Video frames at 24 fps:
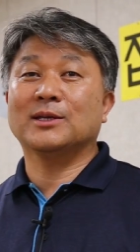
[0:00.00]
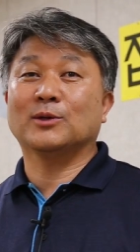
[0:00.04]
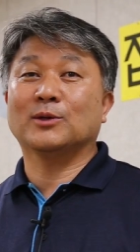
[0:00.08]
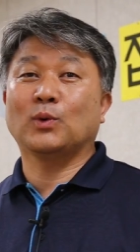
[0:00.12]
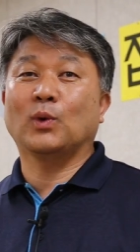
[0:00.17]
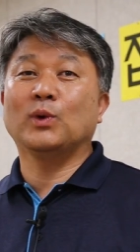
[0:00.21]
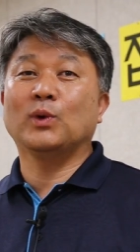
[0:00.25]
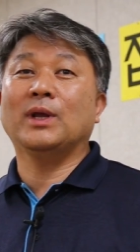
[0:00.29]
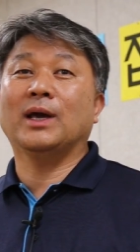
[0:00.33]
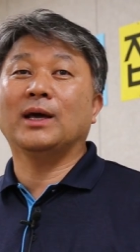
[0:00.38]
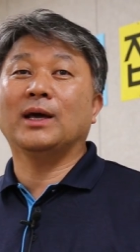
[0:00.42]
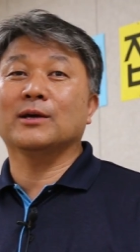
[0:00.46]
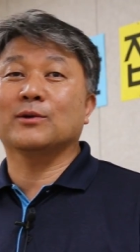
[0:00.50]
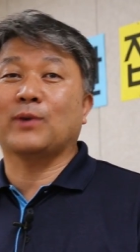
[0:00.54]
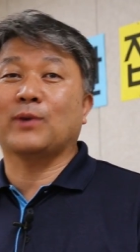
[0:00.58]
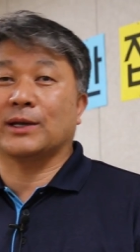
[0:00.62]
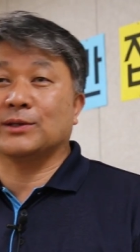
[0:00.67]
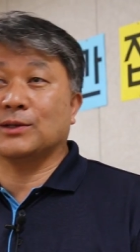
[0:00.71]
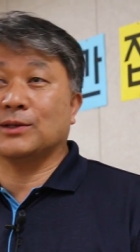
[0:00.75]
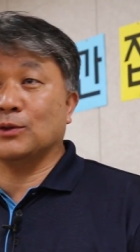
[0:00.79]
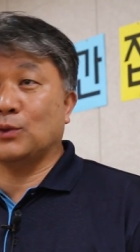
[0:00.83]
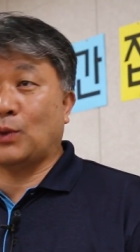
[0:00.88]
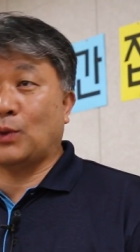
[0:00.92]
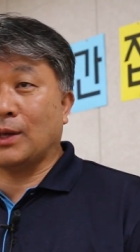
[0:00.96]
이제 논의하는
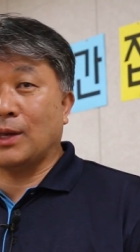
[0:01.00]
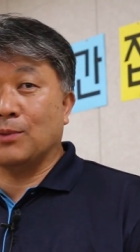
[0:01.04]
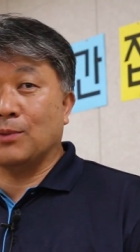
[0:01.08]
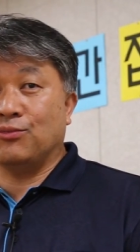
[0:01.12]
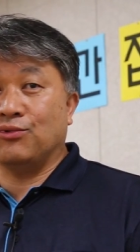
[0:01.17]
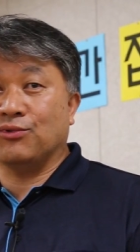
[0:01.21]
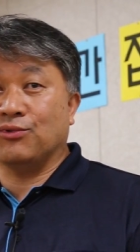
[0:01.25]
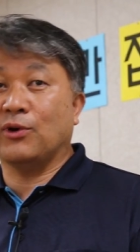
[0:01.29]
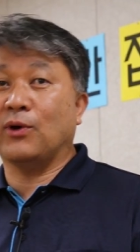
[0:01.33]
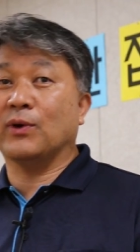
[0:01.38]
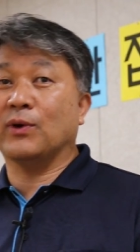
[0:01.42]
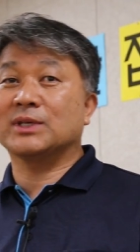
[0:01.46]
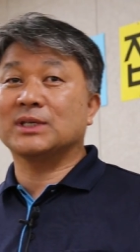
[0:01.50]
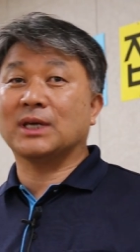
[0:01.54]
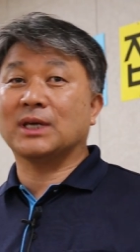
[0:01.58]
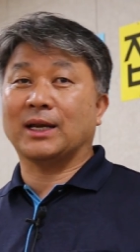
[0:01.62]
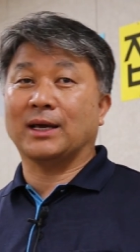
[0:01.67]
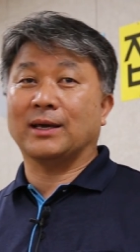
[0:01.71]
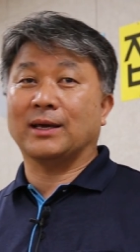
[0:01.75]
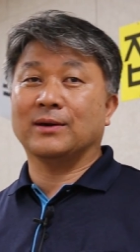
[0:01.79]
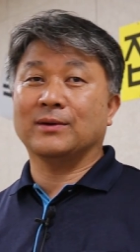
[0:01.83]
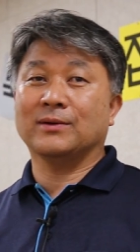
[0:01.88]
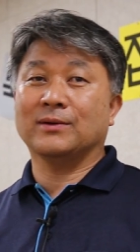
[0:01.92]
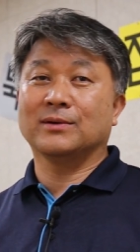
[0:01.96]
과정이 되게
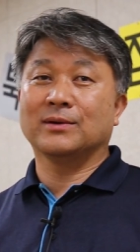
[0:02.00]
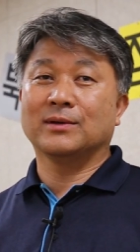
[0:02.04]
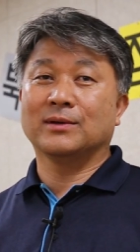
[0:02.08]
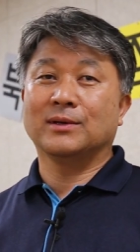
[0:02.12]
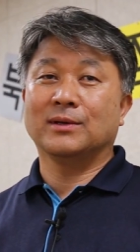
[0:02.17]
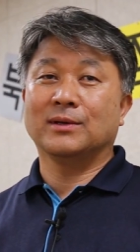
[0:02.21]
무거웠잖아요.